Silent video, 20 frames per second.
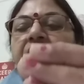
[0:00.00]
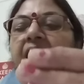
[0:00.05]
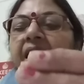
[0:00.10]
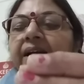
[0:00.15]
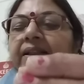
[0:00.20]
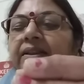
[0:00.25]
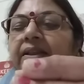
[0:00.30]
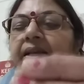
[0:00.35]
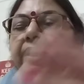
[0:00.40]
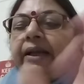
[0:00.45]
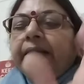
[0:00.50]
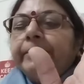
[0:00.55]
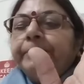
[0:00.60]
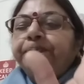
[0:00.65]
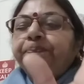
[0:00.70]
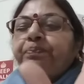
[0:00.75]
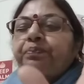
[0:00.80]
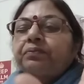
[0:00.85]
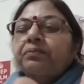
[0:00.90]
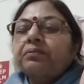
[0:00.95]
आते हैं
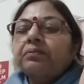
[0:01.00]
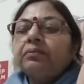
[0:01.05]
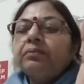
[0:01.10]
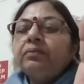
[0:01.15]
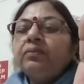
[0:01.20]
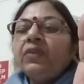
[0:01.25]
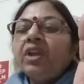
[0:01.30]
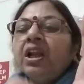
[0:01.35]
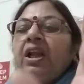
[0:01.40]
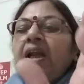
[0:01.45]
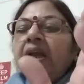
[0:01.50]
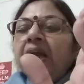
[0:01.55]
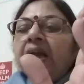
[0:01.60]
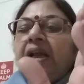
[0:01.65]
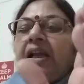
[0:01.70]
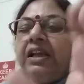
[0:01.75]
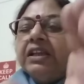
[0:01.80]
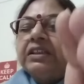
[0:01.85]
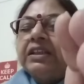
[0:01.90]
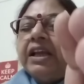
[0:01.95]

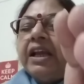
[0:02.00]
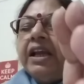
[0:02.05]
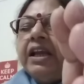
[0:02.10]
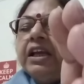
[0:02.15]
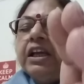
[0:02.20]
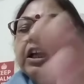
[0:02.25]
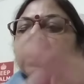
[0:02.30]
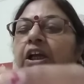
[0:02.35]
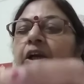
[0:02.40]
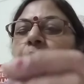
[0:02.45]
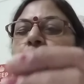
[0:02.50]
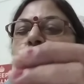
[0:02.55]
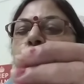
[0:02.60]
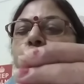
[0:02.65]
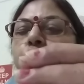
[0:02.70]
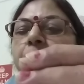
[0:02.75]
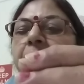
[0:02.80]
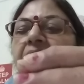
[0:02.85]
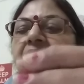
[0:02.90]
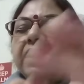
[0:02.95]
इसे
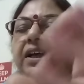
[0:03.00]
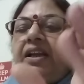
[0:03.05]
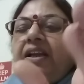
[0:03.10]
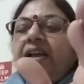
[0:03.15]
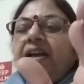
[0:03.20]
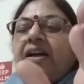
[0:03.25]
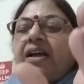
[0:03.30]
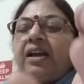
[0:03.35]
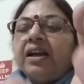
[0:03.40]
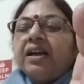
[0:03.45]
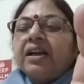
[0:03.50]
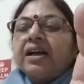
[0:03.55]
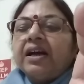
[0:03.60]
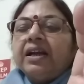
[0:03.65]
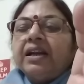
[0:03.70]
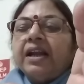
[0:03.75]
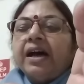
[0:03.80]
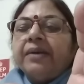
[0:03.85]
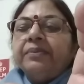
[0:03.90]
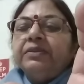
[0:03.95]
भूमंडलीकरण
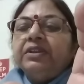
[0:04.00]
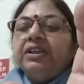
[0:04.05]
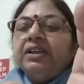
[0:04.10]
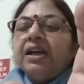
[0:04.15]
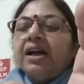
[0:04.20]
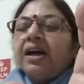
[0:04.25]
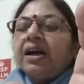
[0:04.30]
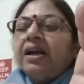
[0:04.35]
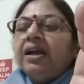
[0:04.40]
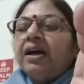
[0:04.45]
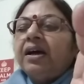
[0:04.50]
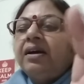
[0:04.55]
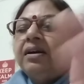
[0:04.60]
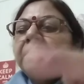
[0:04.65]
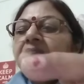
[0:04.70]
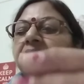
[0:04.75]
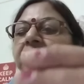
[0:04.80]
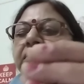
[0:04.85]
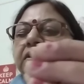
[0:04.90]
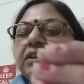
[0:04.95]
का नाम दिया गया
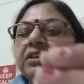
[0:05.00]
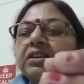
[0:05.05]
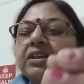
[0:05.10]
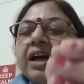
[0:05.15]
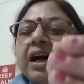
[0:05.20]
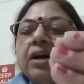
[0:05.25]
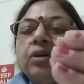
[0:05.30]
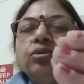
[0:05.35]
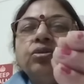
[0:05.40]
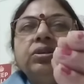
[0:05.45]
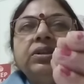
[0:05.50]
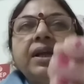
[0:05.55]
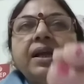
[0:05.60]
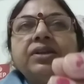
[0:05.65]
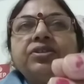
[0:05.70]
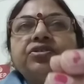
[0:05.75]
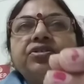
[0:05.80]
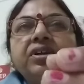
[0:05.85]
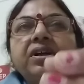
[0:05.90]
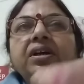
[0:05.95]
जिसका
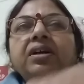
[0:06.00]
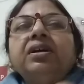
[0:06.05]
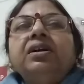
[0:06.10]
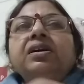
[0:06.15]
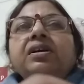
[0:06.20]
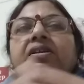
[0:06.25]
उद्देश्य